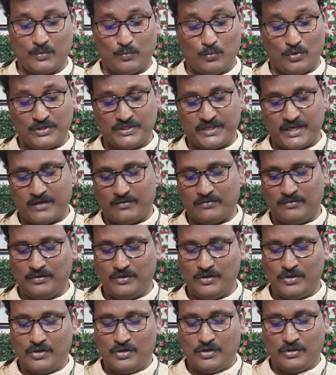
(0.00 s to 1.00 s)
మోషేకు
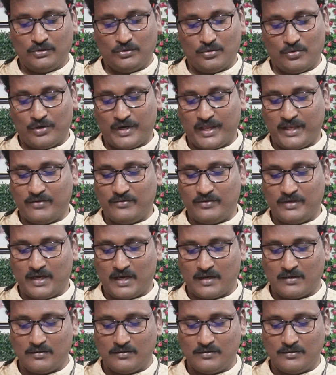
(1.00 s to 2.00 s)
తోడై
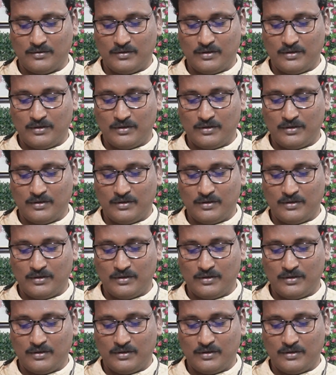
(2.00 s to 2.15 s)
ఉండినట్లు